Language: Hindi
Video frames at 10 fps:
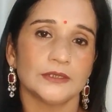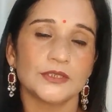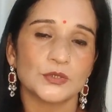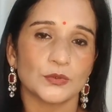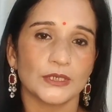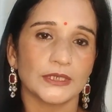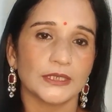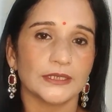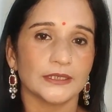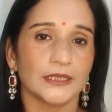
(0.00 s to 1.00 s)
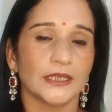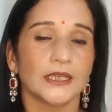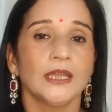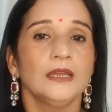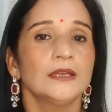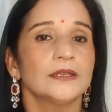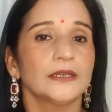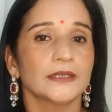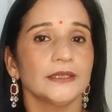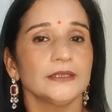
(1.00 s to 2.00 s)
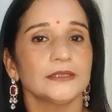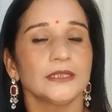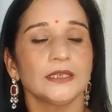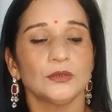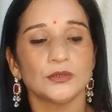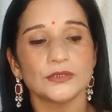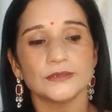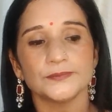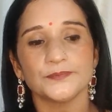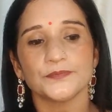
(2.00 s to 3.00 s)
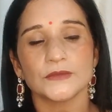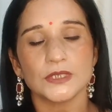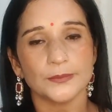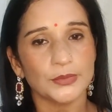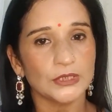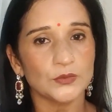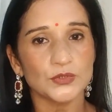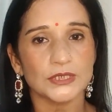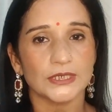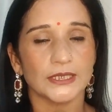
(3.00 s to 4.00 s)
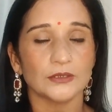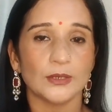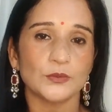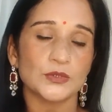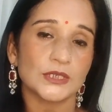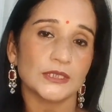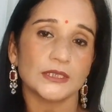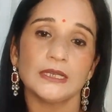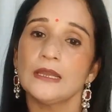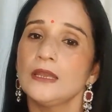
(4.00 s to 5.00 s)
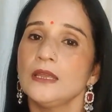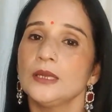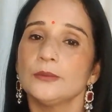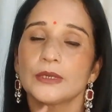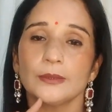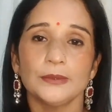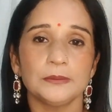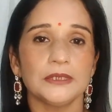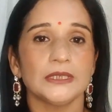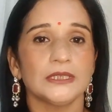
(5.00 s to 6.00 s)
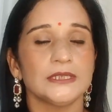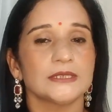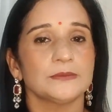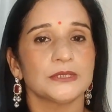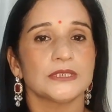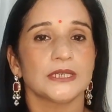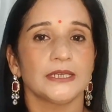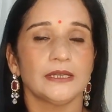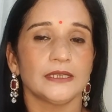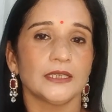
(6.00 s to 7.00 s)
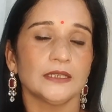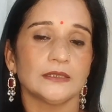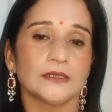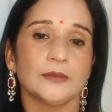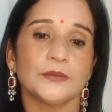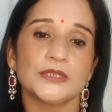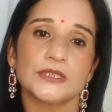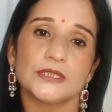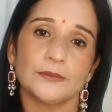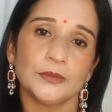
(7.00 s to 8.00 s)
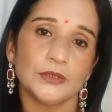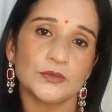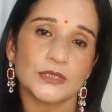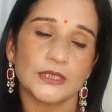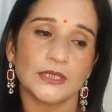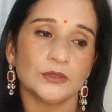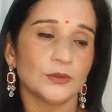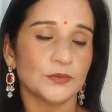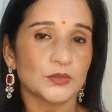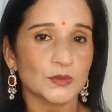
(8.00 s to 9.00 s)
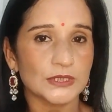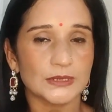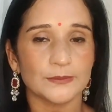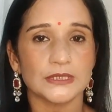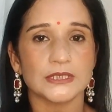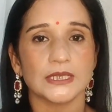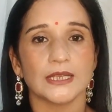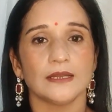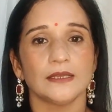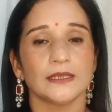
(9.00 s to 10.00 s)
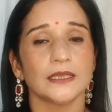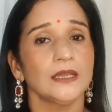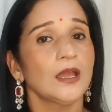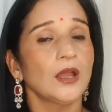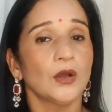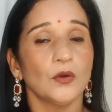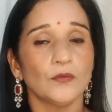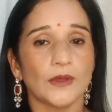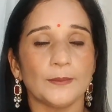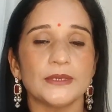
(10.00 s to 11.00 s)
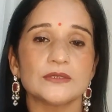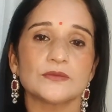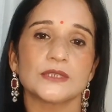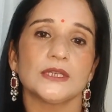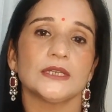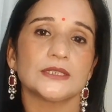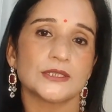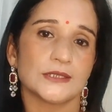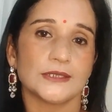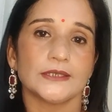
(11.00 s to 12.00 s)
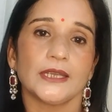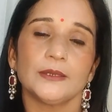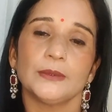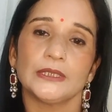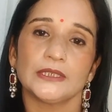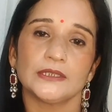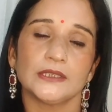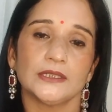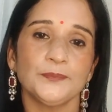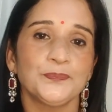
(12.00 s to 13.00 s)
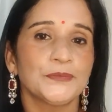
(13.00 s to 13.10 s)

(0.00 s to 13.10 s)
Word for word: स्टोर करके रख देंगे ढक के रख देंगे और जब भी यूज़ करना है तो आप उसके अंदर कभी भी गीली चम्मच नहीं डालेंगे हमेशा जब भी यूज़ करना हो तो आप सूखी चम्मच से निकालेंगे और वापस उसे अच्छे से टाइट बंद कर देना